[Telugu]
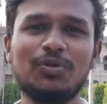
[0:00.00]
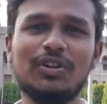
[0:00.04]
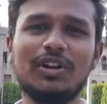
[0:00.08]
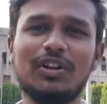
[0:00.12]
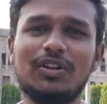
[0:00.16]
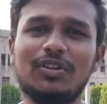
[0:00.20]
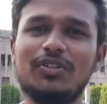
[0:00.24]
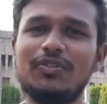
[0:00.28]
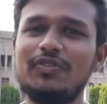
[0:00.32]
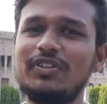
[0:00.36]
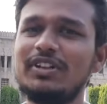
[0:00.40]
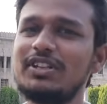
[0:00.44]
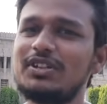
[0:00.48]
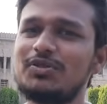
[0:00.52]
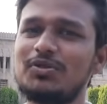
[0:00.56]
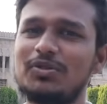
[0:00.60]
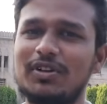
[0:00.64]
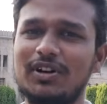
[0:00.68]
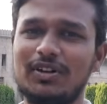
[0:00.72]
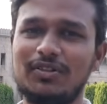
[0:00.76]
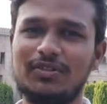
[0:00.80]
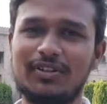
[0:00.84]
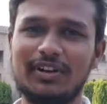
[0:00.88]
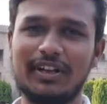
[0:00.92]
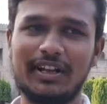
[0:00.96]
ఊళ్ళల్లో వీధి
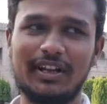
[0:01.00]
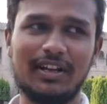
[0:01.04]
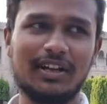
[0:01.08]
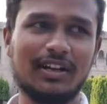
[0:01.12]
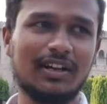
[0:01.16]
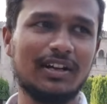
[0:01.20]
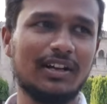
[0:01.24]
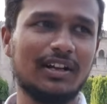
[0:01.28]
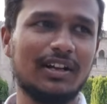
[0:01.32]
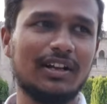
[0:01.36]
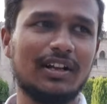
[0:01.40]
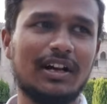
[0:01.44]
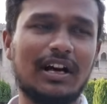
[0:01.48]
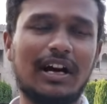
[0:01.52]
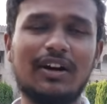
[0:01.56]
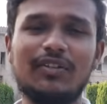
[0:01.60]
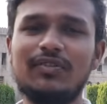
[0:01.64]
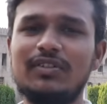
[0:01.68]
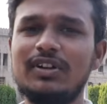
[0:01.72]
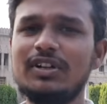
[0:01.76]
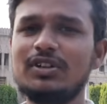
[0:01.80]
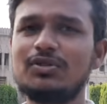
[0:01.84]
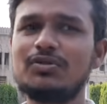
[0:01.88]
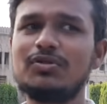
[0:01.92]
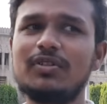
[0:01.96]
కుక్కలు ఉంటాయి ఆ
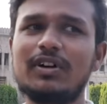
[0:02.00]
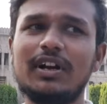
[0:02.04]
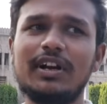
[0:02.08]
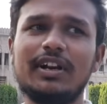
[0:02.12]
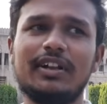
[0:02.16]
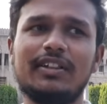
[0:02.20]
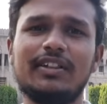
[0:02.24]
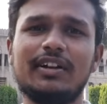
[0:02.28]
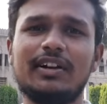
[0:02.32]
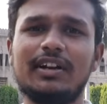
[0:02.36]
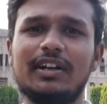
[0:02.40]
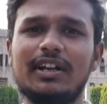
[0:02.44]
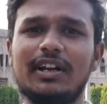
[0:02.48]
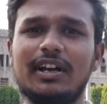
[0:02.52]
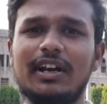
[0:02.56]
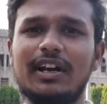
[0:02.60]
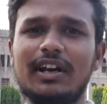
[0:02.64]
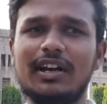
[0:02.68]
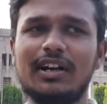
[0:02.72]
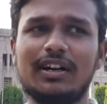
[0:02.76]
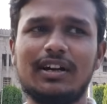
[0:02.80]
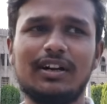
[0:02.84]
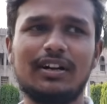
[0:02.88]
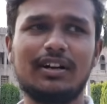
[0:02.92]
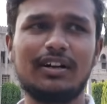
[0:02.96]
వీధి కుక్కలు ఏంటంటే
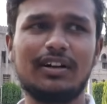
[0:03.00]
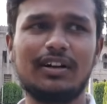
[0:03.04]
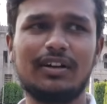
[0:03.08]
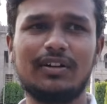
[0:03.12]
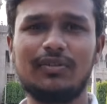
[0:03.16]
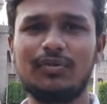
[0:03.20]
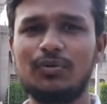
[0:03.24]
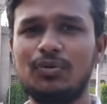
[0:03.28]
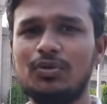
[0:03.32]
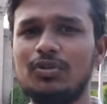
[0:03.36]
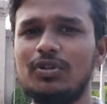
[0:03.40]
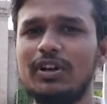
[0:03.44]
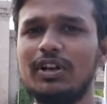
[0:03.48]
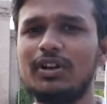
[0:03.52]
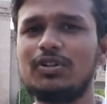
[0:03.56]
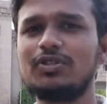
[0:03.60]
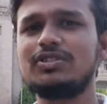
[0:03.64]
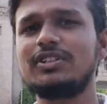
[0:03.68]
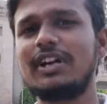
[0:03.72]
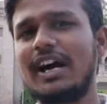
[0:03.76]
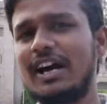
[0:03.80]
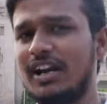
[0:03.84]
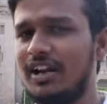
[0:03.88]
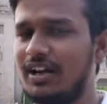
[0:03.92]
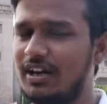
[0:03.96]
ఊళ్ళల్లో
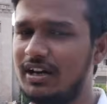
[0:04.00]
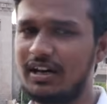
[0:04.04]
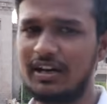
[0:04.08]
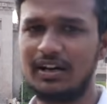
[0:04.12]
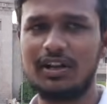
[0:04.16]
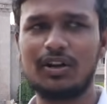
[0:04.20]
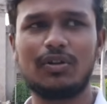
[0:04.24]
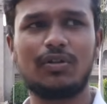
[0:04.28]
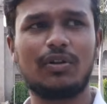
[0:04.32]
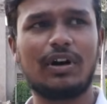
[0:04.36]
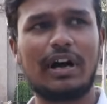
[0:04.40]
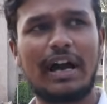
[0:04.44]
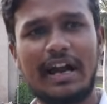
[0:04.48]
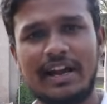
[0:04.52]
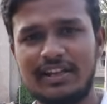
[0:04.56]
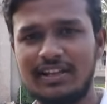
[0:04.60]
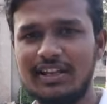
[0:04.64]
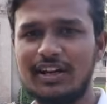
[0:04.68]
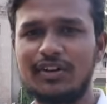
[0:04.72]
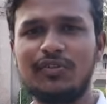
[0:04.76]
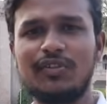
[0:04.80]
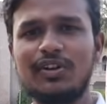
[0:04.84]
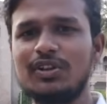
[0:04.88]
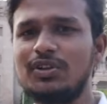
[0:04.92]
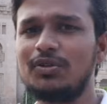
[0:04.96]
చాలా అంటే
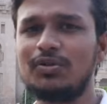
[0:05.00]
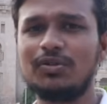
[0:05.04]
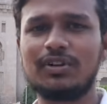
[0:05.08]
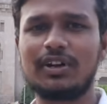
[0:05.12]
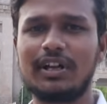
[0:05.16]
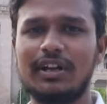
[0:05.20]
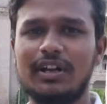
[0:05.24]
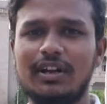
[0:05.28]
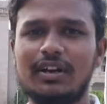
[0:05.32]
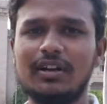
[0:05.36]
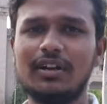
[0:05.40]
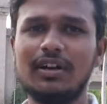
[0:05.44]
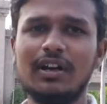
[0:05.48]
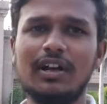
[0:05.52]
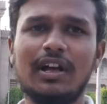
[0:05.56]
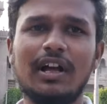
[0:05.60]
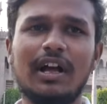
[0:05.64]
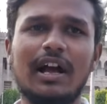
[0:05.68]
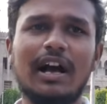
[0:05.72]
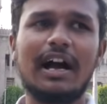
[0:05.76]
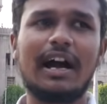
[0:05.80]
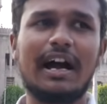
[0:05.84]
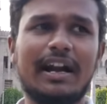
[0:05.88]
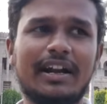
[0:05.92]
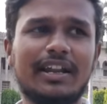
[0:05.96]
ఐదారు వీధులు ఉంటాయి
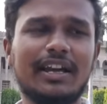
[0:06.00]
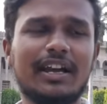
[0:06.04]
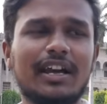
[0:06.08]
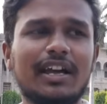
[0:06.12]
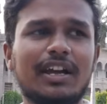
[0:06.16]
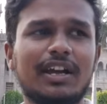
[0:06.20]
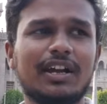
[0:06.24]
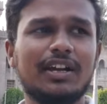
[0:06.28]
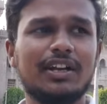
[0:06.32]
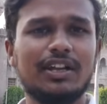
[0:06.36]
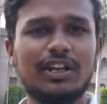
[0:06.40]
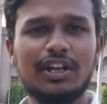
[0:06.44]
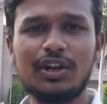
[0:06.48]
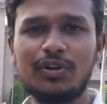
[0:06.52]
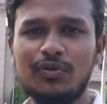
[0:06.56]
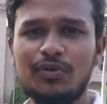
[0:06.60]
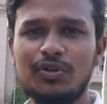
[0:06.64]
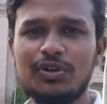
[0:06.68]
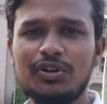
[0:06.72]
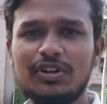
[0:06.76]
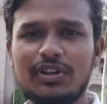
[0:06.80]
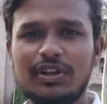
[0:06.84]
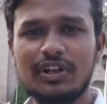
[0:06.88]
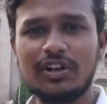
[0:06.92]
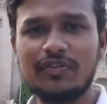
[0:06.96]
అంటే ఈ
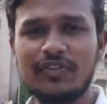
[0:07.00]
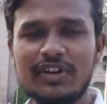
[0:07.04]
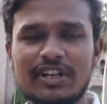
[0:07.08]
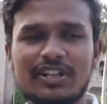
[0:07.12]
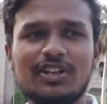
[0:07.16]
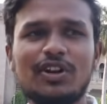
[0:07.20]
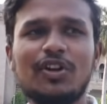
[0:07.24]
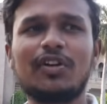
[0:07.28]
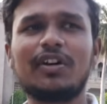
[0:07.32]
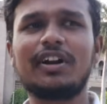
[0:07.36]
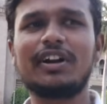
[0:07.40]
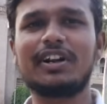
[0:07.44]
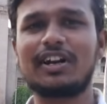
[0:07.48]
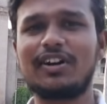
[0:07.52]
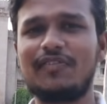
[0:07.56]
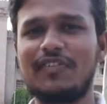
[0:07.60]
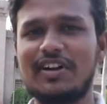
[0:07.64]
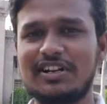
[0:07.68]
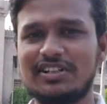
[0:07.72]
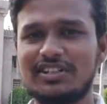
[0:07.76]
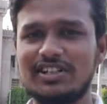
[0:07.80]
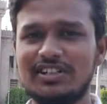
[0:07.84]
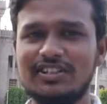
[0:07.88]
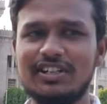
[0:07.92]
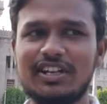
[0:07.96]
ఈ వీధిలో కనుక
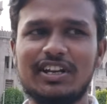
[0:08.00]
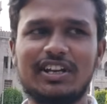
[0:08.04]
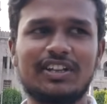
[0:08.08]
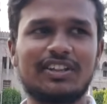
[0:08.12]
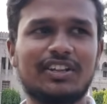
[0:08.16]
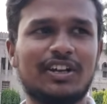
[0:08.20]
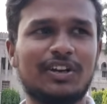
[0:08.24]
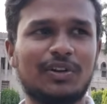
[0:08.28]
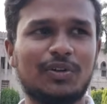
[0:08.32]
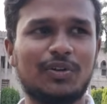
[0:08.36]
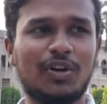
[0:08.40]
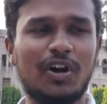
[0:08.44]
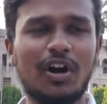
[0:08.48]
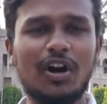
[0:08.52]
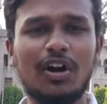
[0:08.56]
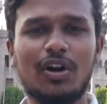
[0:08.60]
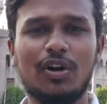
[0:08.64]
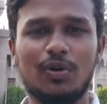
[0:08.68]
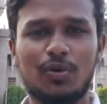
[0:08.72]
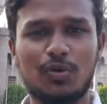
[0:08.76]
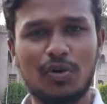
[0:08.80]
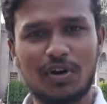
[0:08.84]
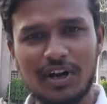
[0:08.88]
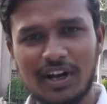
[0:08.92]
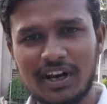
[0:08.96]
ఫంక్షన్ జరిగింది అనుకో
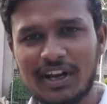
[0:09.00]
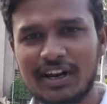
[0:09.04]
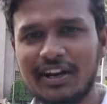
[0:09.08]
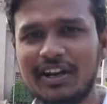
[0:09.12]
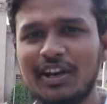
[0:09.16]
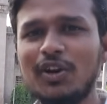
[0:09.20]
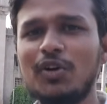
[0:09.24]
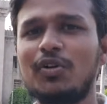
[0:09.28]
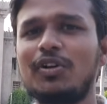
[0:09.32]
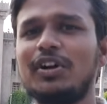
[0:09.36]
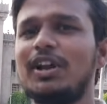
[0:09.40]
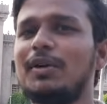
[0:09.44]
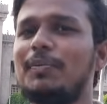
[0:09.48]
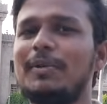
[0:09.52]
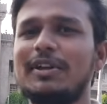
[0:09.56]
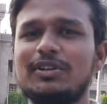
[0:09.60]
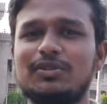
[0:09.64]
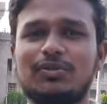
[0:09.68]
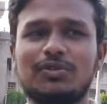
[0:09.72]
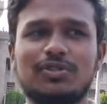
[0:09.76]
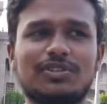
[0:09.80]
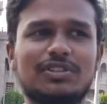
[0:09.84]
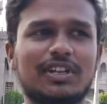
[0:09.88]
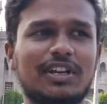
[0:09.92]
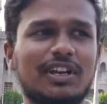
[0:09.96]
కుక్కలన్నీ ఒకటే
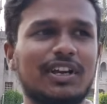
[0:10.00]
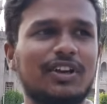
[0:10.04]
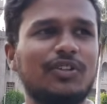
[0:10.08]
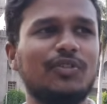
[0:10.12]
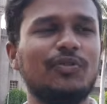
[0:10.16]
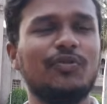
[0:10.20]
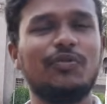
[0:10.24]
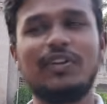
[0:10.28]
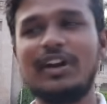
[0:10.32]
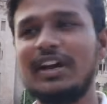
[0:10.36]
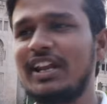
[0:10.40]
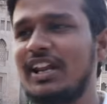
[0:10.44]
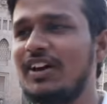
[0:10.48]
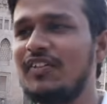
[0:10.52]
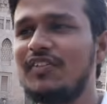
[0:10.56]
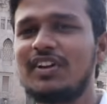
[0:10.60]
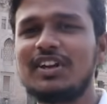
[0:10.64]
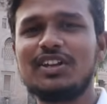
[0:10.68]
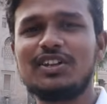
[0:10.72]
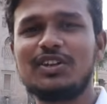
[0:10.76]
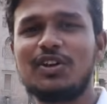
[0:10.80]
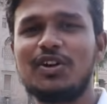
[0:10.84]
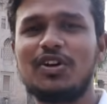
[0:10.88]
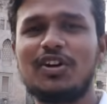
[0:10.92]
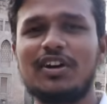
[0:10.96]
ప్లేస్కి వస్తాయి వేరే
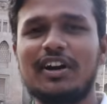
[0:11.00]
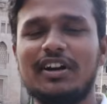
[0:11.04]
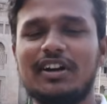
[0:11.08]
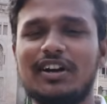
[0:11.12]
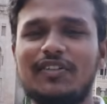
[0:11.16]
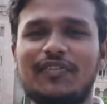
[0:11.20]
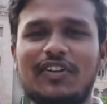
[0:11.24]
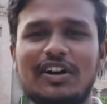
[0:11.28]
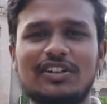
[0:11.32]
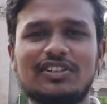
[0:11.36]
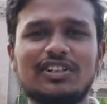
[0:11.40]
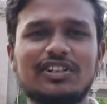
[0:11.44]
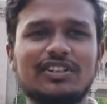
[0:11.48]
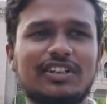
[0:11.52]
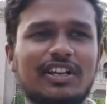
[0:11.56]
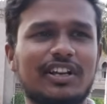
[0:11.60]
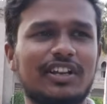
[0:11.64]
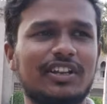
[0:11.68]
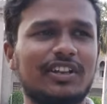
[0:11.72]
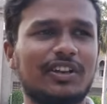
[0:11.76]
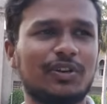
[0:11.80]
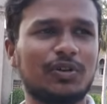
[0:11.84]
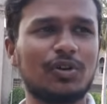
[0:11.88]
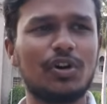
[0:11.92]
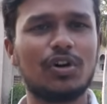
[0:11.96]
వీధిలో కనుక ఫంక్షన్
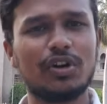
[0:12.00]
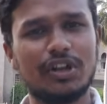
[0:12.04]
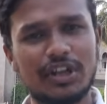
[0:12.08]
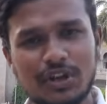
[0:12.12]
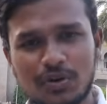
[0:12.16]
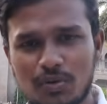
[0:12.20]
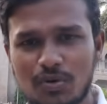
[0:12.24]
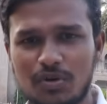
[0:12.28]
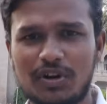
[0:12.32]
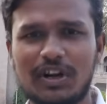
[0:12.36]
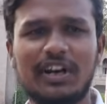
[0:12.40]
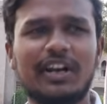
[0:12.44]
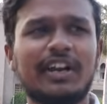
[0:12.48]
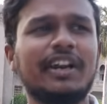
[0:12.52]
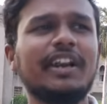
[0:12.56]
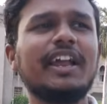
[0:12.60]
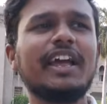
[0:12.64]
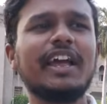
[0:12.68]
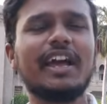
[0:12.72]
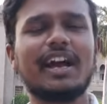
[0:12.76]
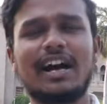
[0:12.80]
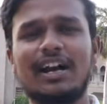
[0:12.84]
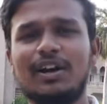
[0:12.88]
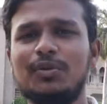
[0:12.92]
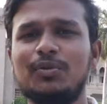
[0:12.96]
జరిగింది అనుకో ఈ కుక్కలన్నీ
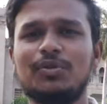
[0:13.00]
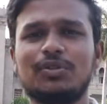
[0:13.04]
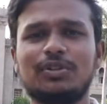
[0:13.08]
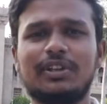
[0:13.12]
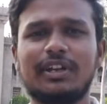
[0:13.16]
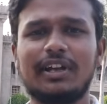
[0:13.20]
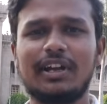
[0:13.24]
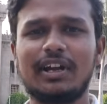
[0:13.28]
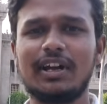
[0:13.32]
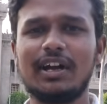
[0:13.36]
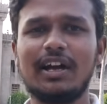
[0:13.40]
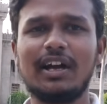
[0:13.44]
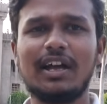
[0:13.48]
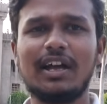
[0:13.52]
అడిపోతాయి